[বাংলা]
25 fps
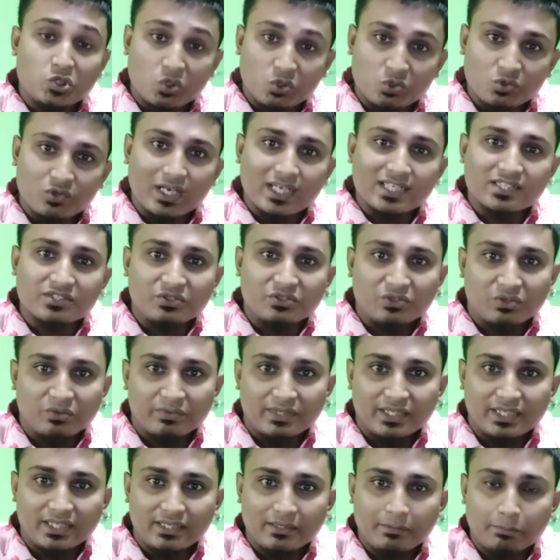যত কাজ
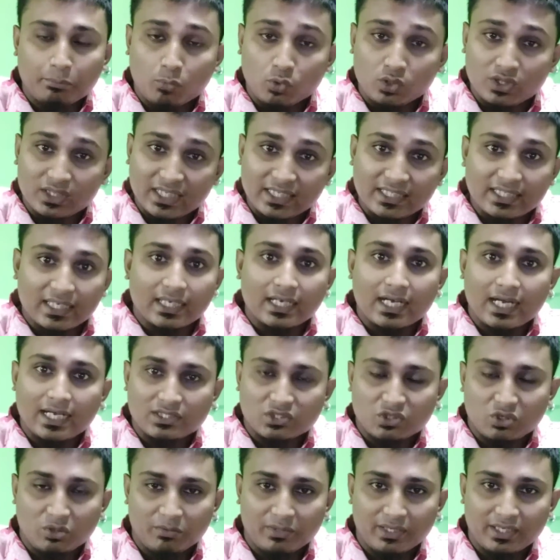করবে প্রত্যেকটা কাজ
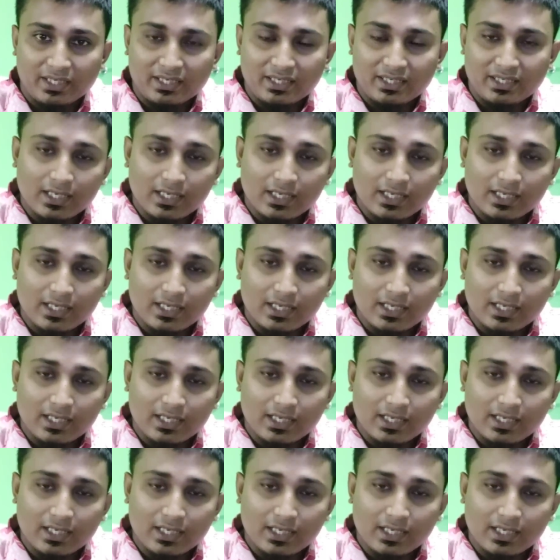হবে